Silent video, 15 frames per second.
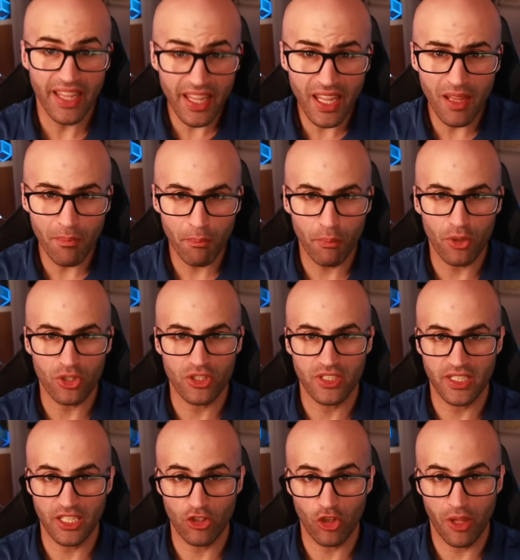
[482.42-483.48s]
Y por
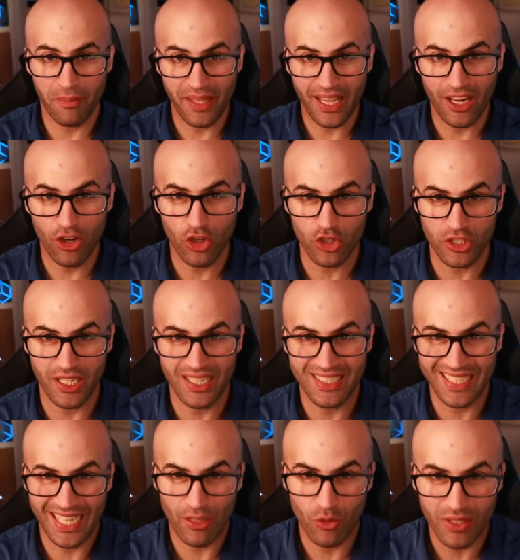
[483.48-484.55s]
si todavía los
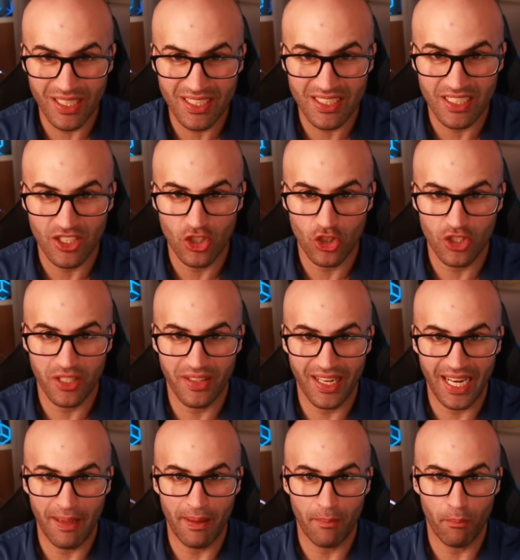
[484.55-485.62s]
estadounidenses no se
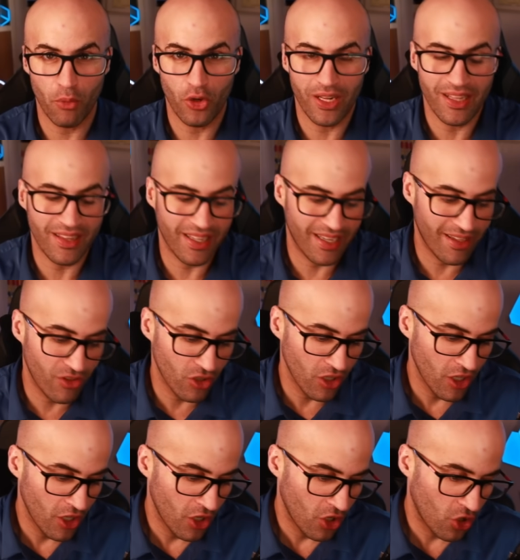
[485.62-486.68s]
dieran por enterado
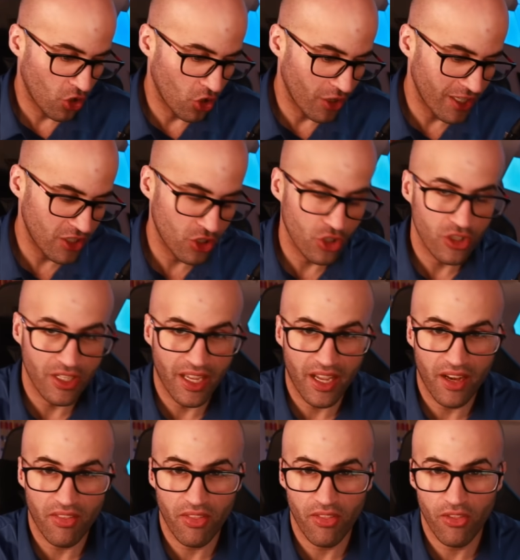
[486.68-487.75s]
con esos
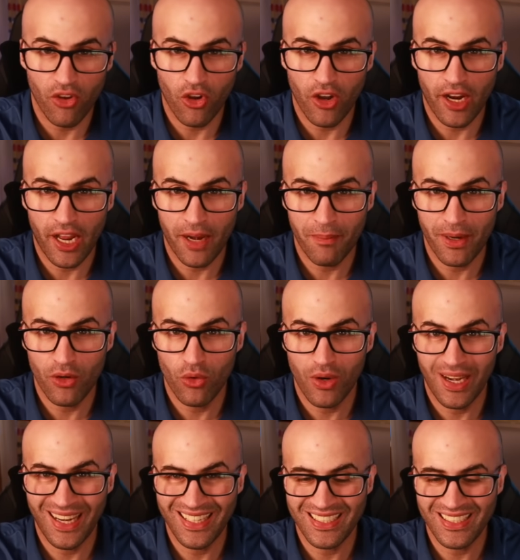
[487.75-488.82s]
ejercicios con armas
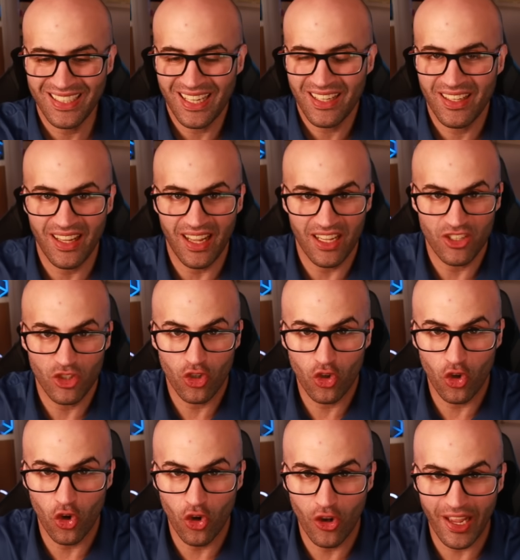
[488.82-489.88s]
nucleares tácticas,
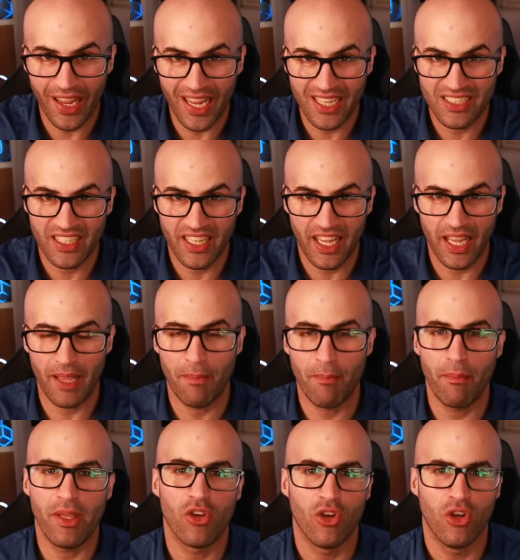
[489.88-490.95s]
con ese
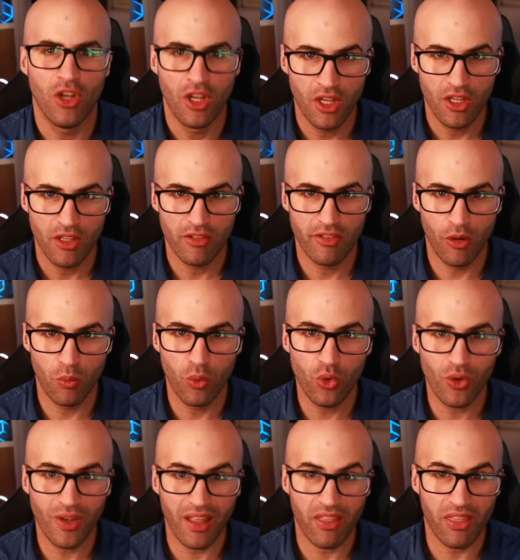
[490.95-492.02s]
envío de los
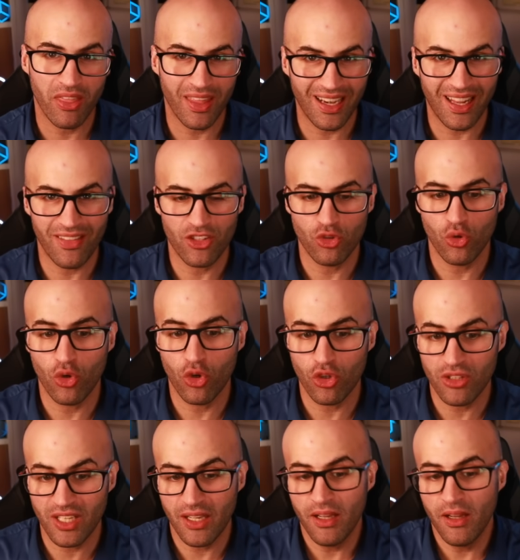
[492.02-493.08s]
buques cerca de sus
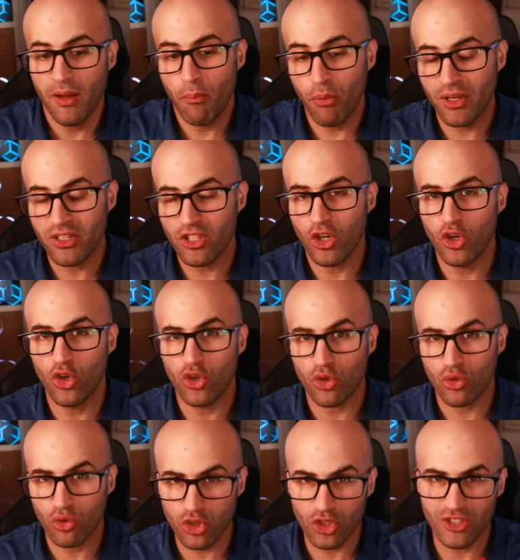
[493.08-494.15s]
costas, pues los
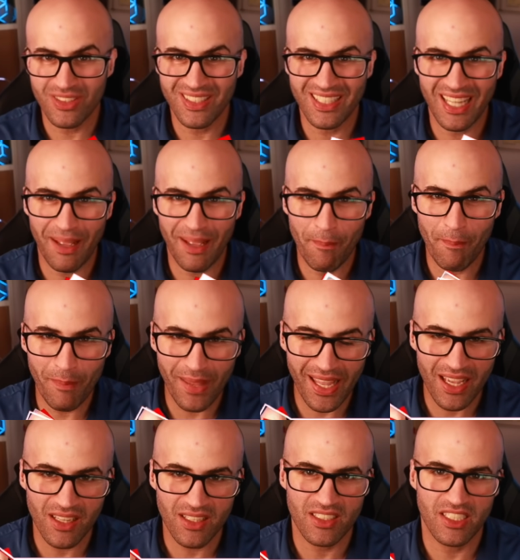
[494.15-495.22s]
rusos
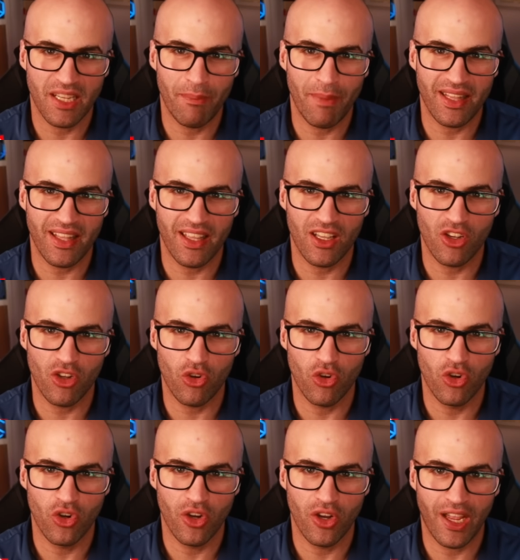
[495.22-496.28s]
también se meten
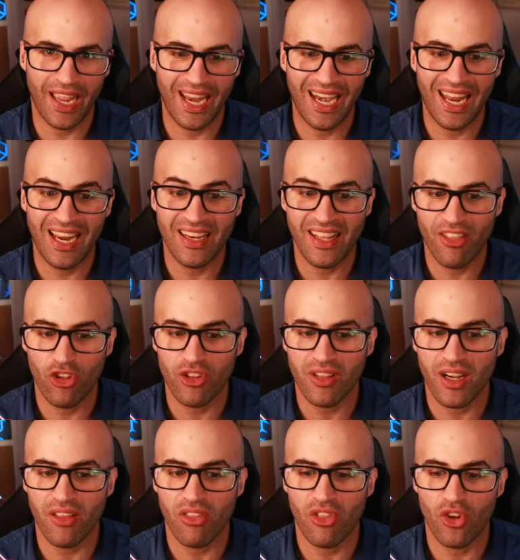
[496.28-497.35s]
con el aliado
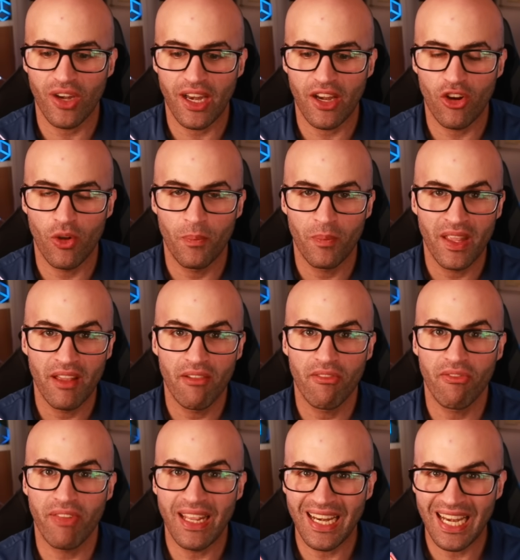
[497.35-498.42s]
traicionero
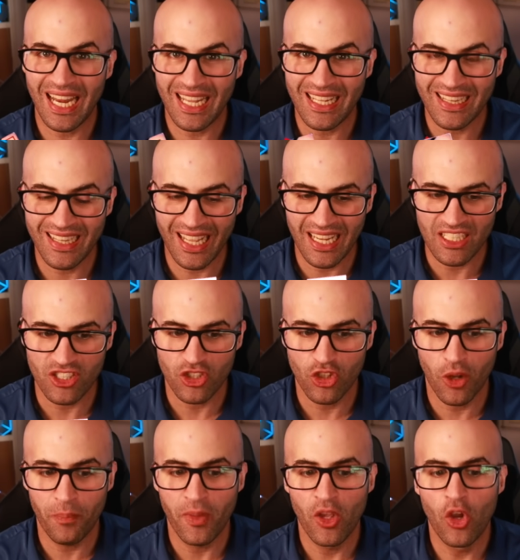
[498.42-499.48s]
finlandés, ¿no?